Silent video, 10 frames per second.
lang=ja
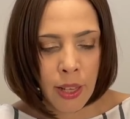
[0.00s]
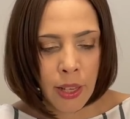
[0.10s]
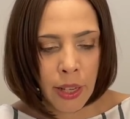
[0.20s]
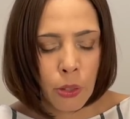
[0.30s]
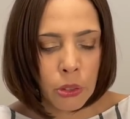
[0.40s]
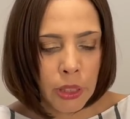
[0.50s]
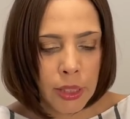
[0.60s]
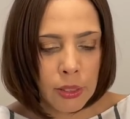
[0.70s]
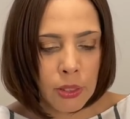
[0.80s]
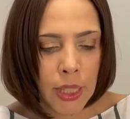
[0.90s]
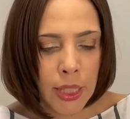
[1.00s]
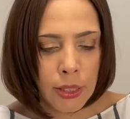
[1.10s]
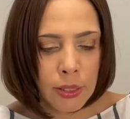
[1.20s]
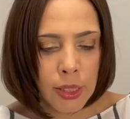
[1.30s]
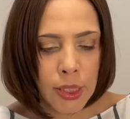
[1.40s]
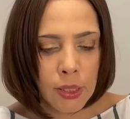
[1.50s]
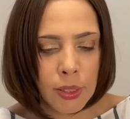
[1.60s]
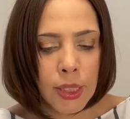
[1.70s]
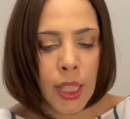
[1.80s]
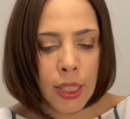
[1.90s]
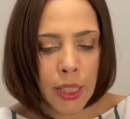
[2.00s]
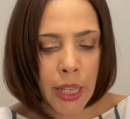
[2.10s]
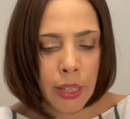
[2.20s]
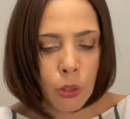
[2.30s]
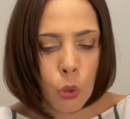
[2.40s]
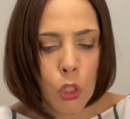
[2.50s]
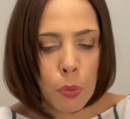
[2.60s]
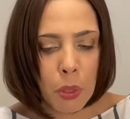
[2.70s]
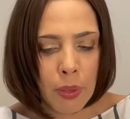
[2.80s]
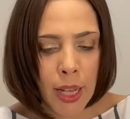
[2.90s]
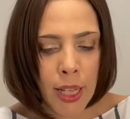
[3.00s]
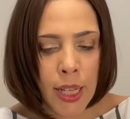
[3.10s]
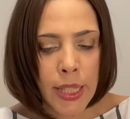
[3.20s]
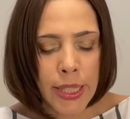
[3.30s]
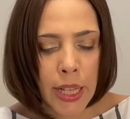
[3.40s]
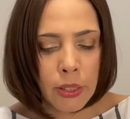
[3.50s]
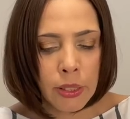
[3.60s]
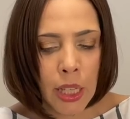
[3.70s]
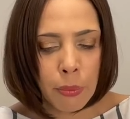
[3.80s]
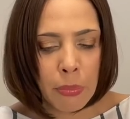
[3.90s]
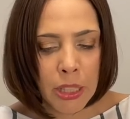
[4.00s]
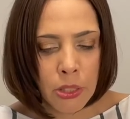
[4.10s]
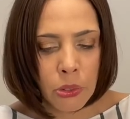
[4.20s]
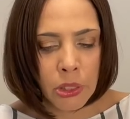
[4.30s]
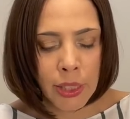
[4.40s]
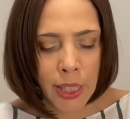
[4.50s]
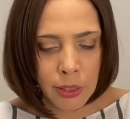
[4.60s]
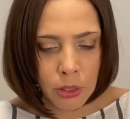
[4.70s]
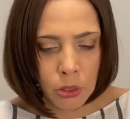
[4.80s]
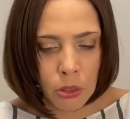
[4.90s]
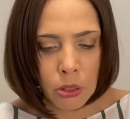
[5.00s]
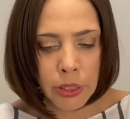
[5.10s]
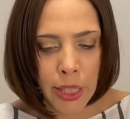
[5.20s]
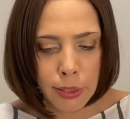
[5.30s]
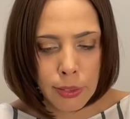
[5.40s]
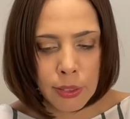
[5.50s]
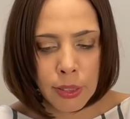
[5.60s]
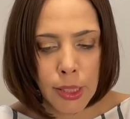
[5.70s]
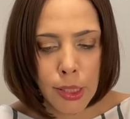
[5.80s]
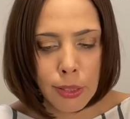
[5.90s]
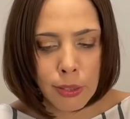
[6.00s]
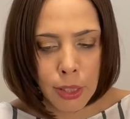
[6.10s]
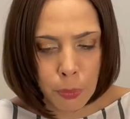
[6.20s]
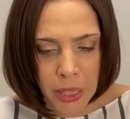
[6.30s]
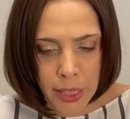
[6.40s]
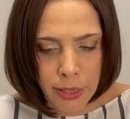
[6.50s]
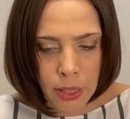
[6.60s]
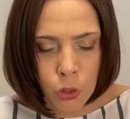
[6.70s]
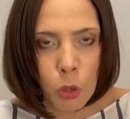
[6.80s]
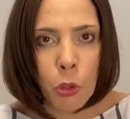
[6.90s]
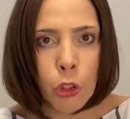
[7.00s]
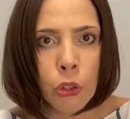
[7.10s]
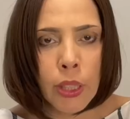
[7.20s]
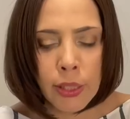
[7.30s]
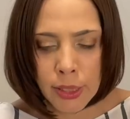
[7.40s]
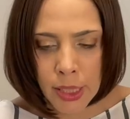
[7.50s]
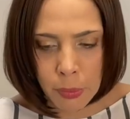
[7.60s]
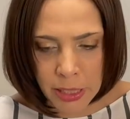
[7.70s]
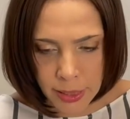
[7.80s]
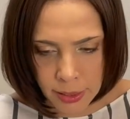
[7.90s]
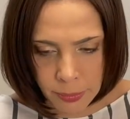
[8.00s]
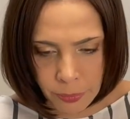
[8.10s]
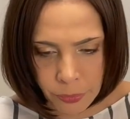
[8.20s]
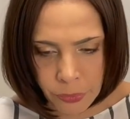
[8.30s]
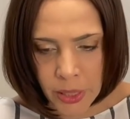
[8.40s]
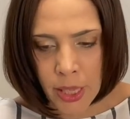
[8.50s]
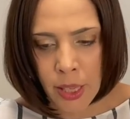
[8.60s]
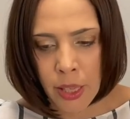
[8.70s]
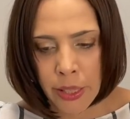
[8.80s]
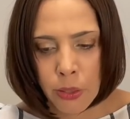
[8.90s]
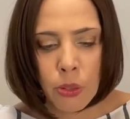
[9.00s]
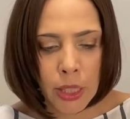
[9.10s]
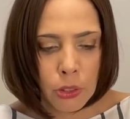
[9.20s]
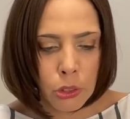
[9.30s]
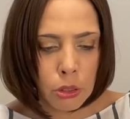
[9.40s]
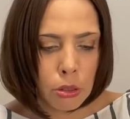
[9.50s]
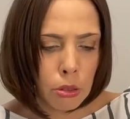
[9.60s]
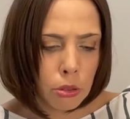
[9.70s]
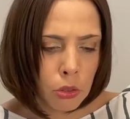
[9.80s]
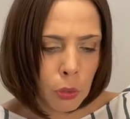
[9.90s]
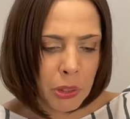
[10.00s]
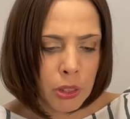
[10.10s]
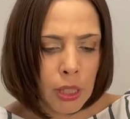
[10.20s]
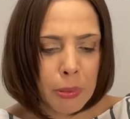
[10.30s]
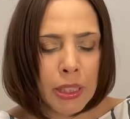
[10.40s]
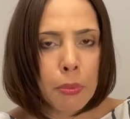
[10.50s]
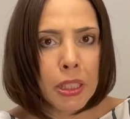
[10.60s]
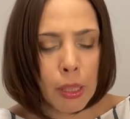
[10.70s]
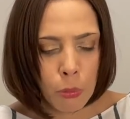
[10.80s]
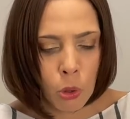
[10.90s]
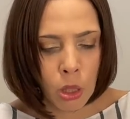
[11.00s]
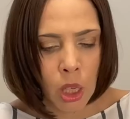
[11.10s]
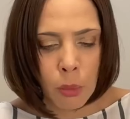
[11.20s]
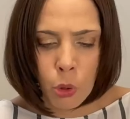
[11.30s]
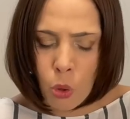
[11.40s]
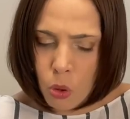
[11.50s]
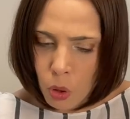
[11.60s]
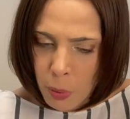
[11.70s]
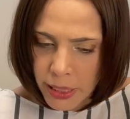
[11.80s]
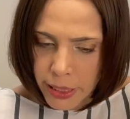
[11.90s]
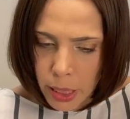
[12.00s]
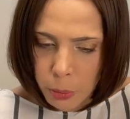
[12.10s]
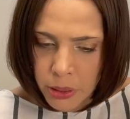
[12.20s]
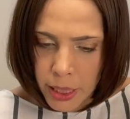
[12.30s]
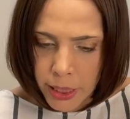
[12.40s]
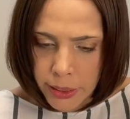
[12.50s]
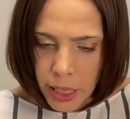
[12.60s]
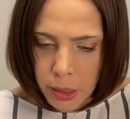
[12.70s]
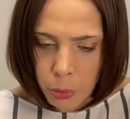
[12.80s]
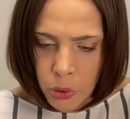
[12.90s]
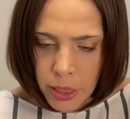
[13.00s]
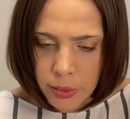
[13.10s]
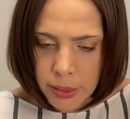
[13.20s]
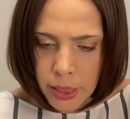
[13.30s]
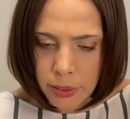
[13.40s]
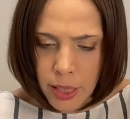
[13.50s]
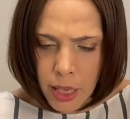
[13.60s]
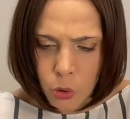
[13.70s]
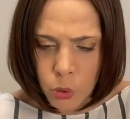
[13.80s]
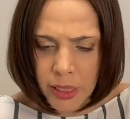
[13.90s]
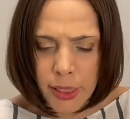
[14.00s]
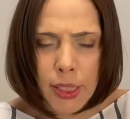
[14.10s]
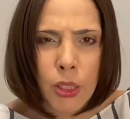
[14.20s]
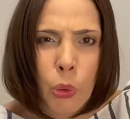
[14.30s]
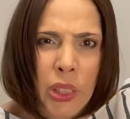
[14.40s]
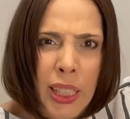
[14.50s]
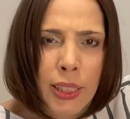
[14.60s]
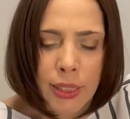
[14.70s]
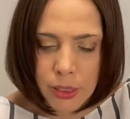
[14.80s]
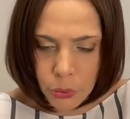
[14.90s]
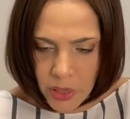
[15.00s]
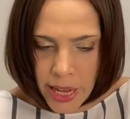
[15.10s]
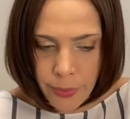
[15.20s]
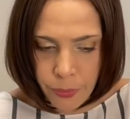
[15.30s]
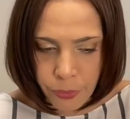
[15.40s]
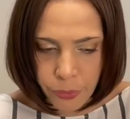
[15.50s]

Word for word: 6月の30日の時点でコスピは昨年末よりなんと約22%も急落しています。他の主要国を見比べてみても、もうここまで株価が大暴落している韓国は異常なんですよね。